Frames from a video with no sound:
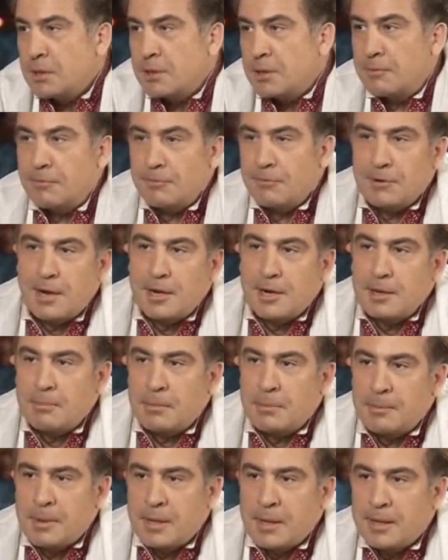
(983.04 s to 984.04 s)
Ну, я
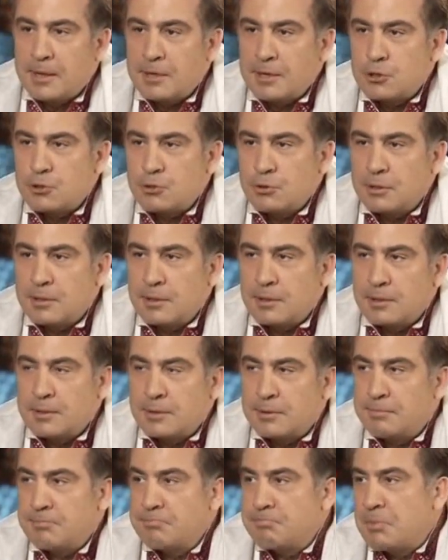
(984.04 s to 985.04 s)
мало ли что это.
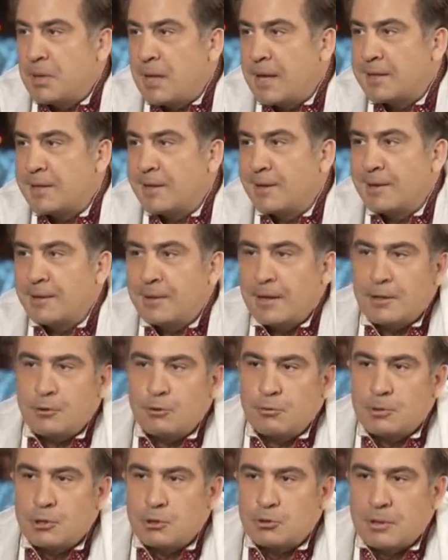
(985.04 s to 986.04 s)
Это, я
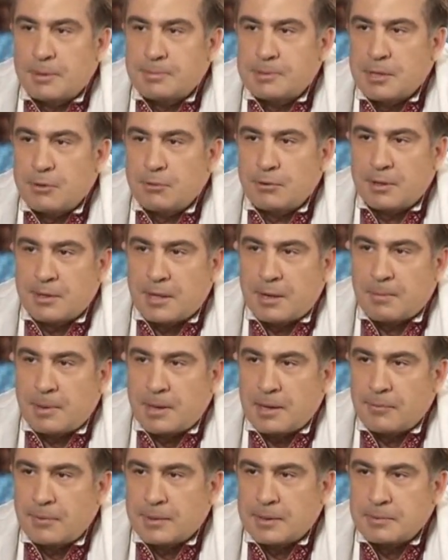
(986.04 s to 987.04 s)
думаю, что абсолютно
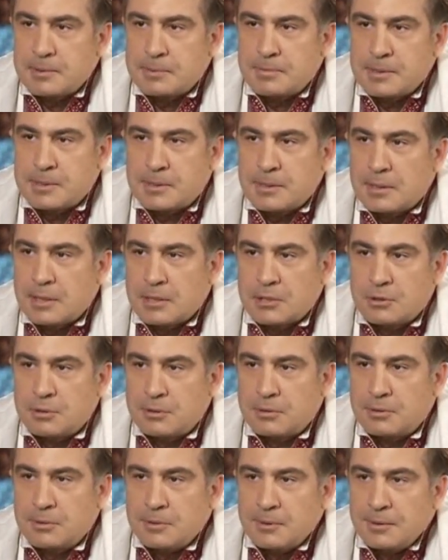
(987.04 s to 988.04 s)
нормально в этом смысле. Так
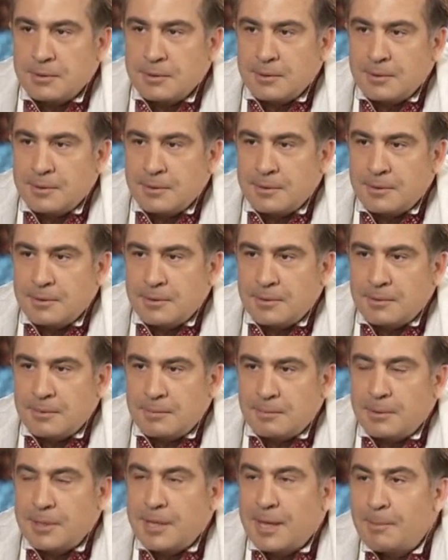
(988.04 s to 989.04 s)
что
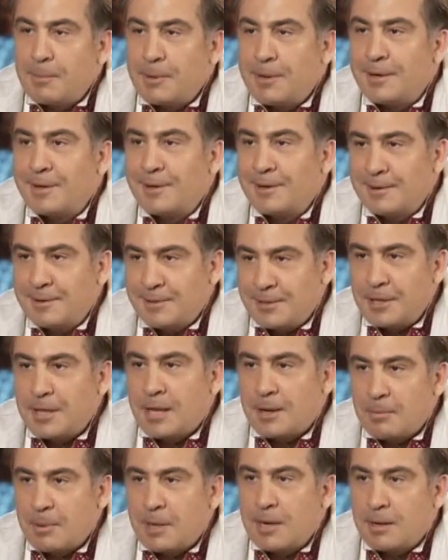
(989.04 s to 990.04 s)
было бы
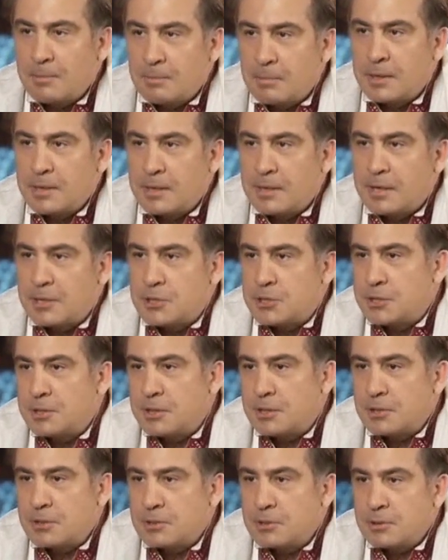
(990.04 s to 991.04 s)
ненормальным бы иначе.
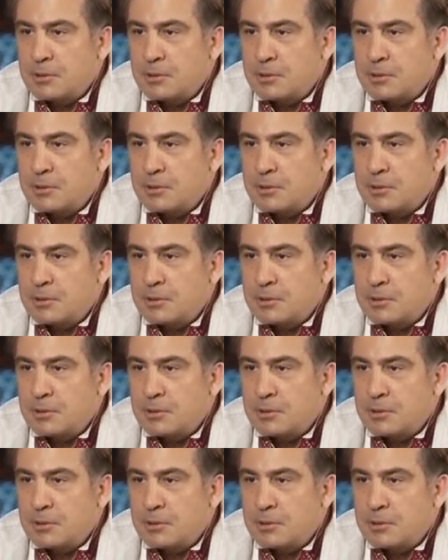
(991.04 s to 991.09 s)
Так что.